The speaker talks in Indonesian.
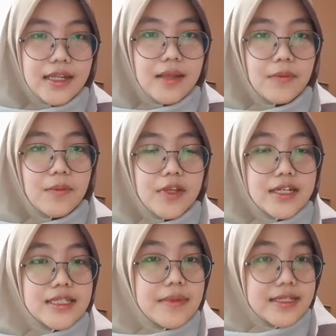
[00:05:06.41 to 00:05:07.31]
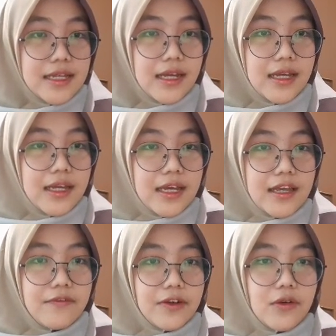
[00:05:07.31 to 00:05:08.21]
Dalam komunikasi massa,
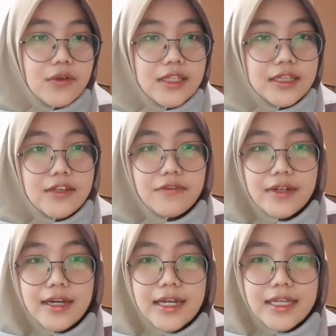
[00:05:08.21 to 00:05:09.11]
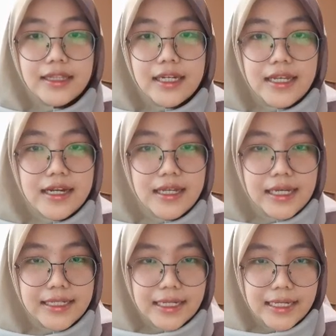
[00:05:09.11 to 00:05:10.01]
efek kognitif erat kaitannya
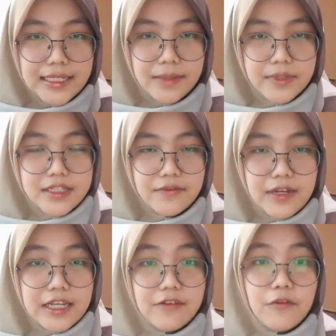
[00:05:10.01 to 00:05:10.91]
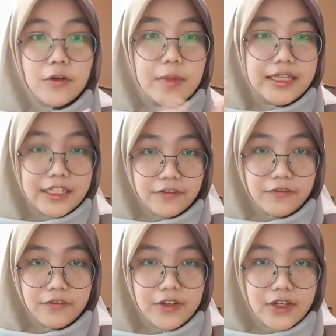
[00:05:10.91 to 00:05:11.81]
dengan nilai yang bersifat
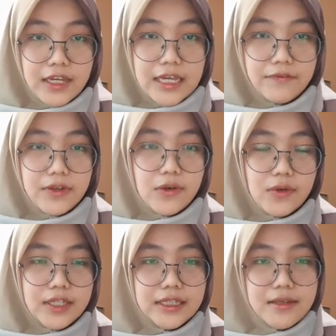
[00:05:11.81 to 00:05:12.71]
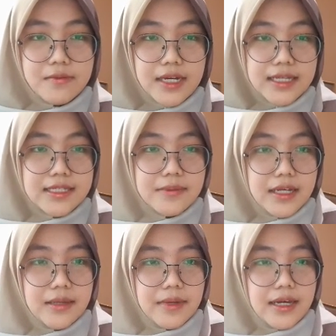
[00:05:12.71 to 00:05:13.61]
informatif. Efek kognitif mengkaji
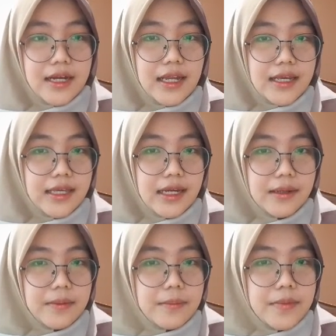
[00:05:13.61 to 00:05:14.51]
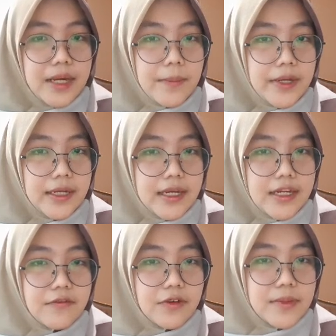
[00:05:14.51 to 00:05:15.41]
bagaimana kalayak mendapatkan
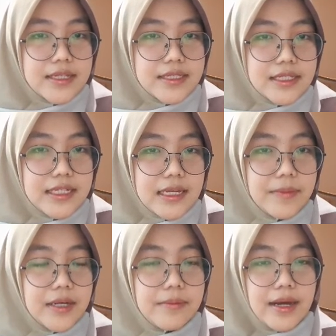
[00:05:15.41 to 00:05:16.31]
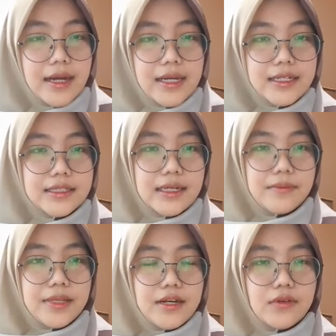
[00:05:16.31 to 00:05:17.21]
informasi dan mengembangkan
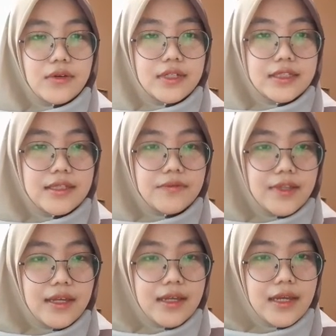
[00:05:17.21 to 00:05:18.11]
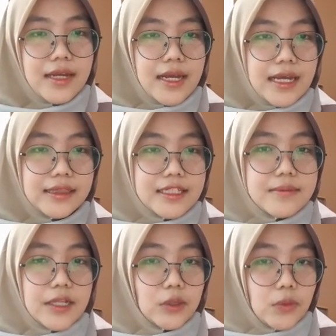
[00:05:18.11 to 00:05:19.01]
keterampilan kognitifnya atas
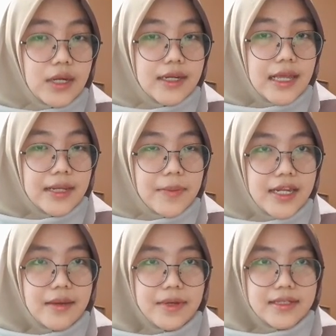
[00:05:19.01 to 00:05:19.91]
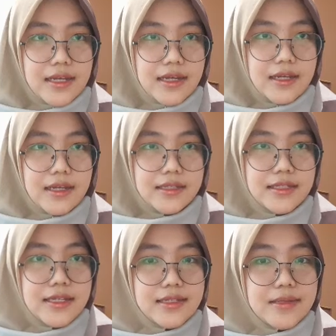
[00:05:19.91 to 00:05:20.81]
bantuan dari media massa.
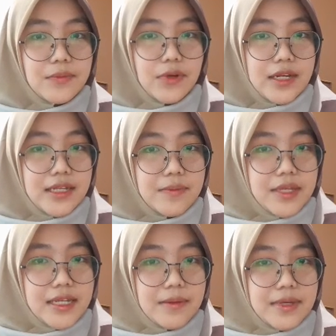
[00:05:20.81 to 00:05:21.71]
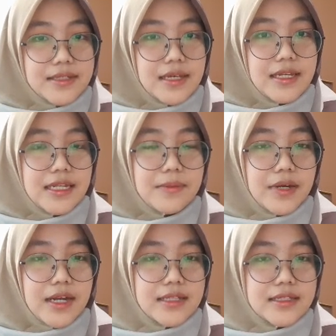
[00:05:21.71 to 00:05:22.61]
Jadi kesimpulannya media massa ini
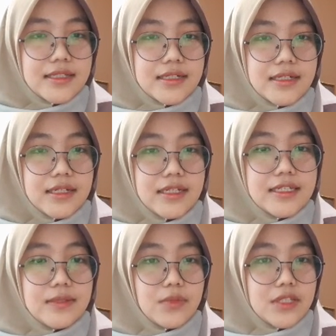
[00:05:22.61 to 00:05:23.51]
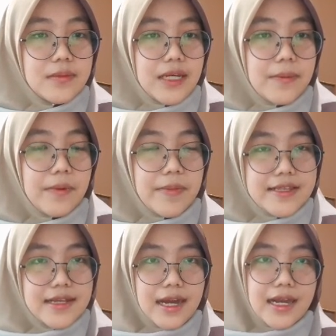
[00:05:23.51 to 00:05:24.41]
berhasil disebut sebagai
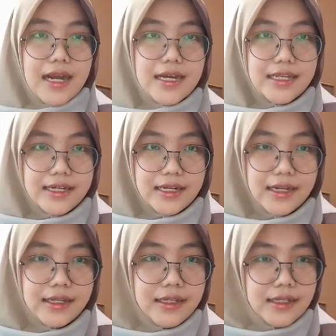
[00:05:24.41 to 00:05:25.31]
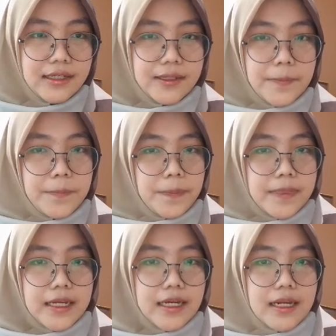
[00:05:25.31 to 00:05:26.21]
perpanjangan alat indera
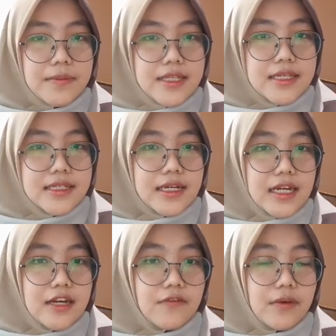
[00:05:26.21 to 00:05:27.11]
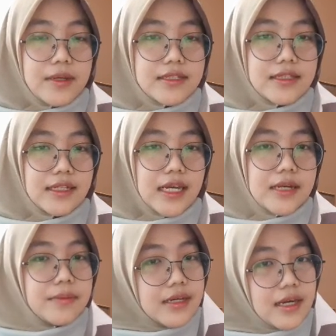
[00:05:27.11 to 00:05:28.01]
karena menyajikan informasi
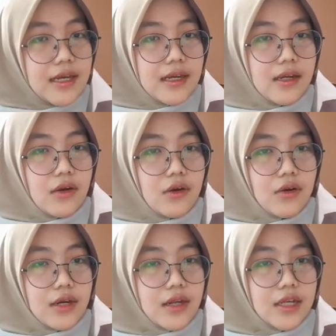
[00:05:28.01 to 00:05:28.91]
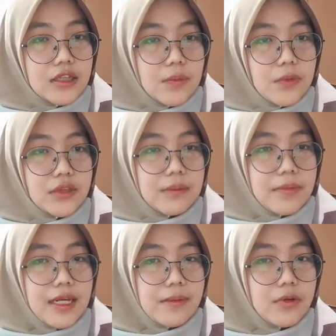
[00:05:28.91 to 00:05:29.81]
terkait benda, orang, ataupun
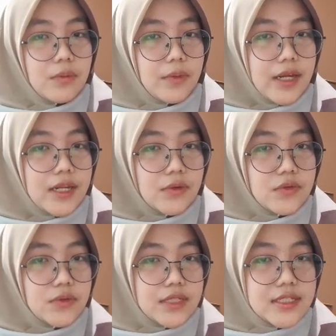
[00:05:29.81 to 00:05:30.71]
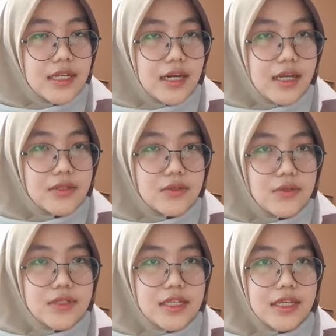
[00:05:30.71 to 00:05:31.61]
tempat yang belum pernah dikunjungi secara
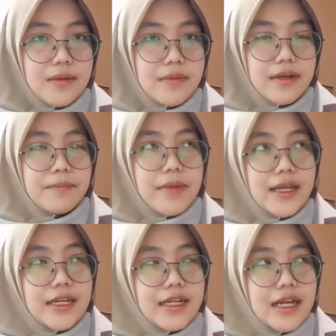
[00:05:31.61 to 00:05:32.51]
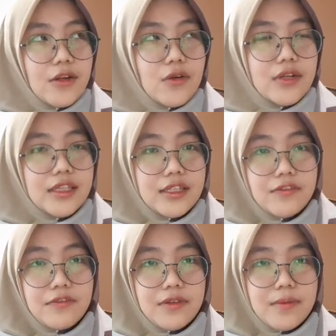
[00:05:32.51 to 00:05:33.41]
langsung sehingga membangkitkan
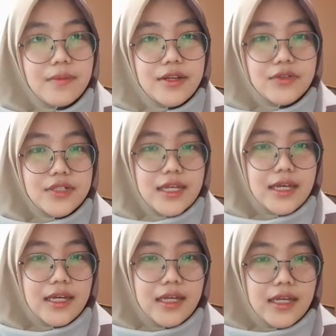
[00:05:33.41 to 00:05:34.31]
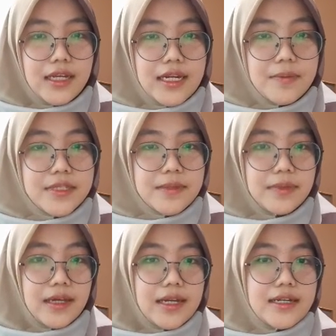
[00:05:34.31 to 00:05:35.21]
kognitif manusia dan
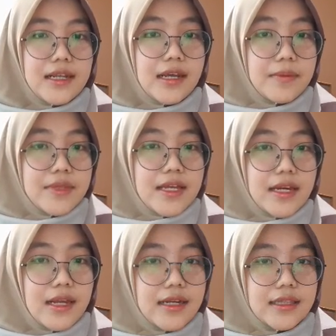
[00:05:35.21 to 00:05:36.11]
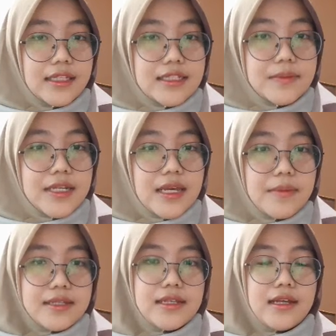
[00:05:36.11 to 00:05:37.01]
menciptakan yang namanya realitas media
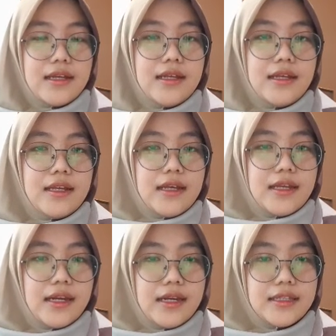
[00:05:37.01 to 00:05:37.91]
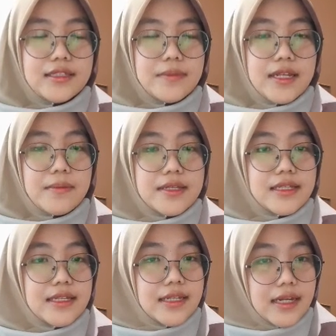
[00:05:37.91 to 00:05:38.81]
massa. Realitas media
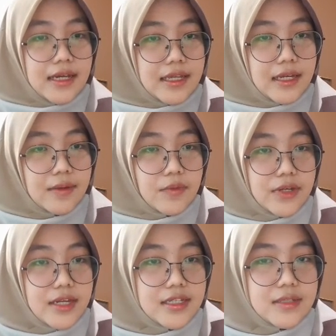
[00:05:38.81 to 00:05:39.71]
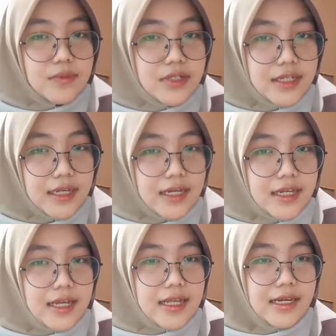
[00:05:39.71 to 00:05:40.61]
massa inilah yang kemudian disebut
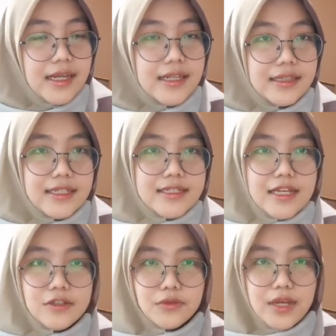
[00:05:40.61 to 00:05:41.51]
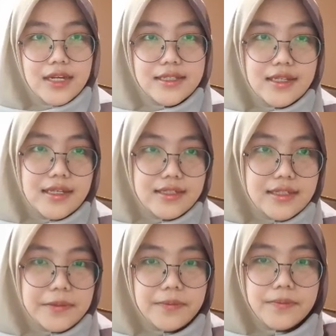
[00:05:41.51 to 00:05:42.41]
dengan realitas yang sudah
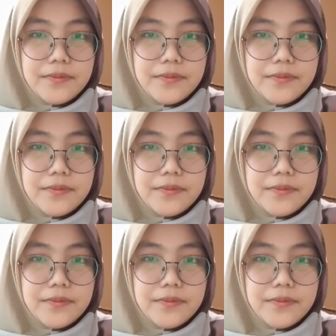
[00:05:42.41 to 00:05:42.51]
diseleksi.